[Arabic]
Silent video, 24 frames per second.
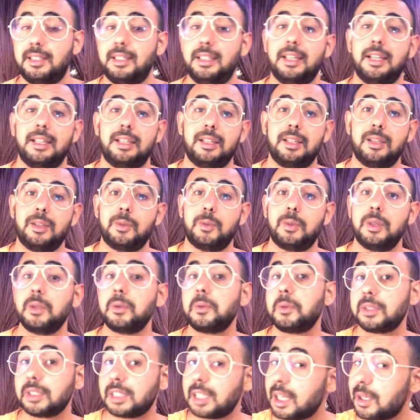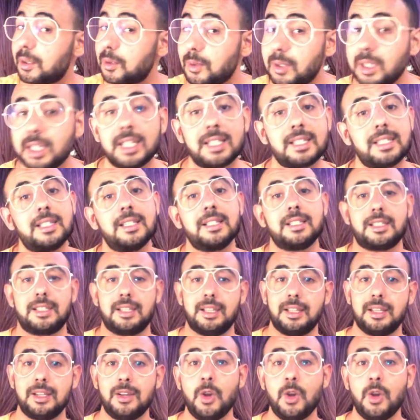ديالها لا والو ضروري خصها تجي